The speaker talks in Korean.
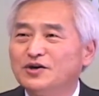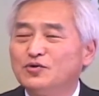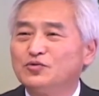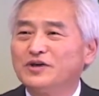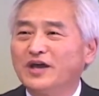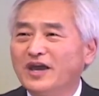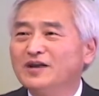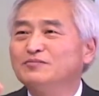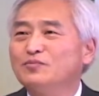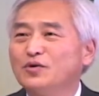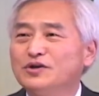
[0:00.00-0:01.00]
우리의
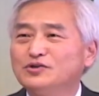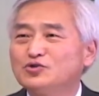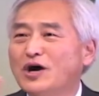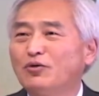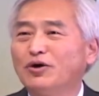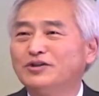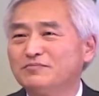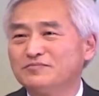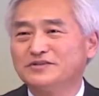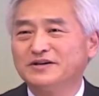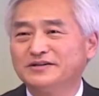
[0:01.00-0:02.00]
행복이 좌우가
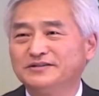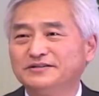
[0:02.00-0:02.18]
됩니다.